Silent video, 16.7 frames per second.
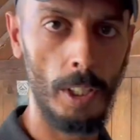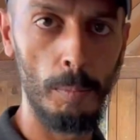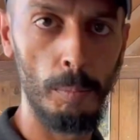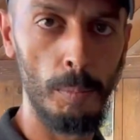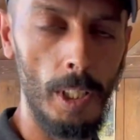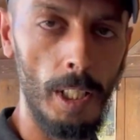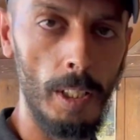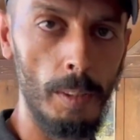
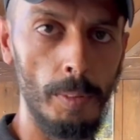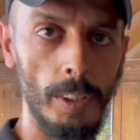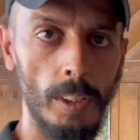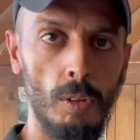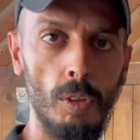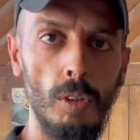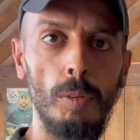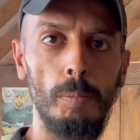رب العالمين
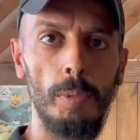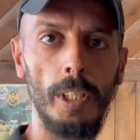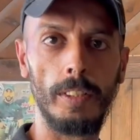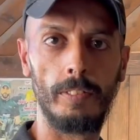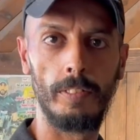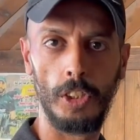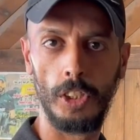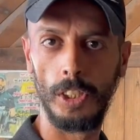كل بيت
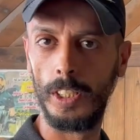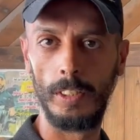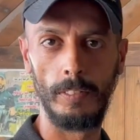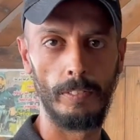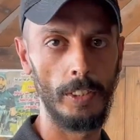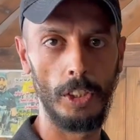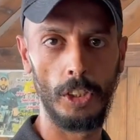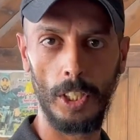في جنين
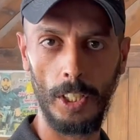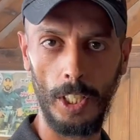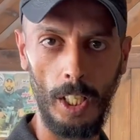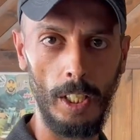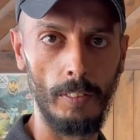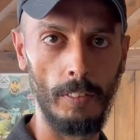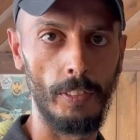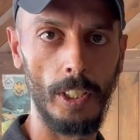في
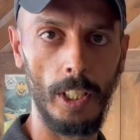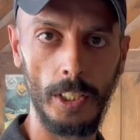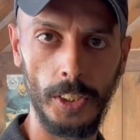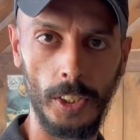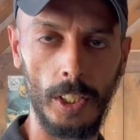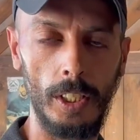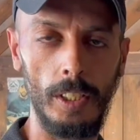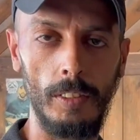جرحى في
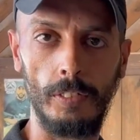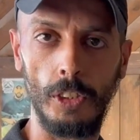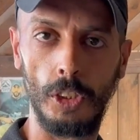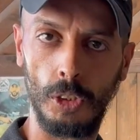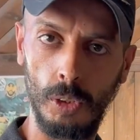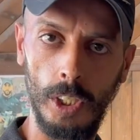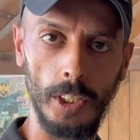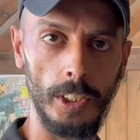اصغر في
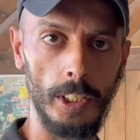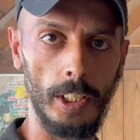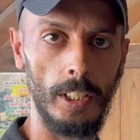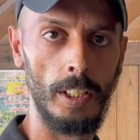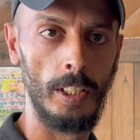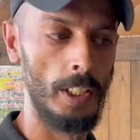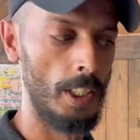شهداء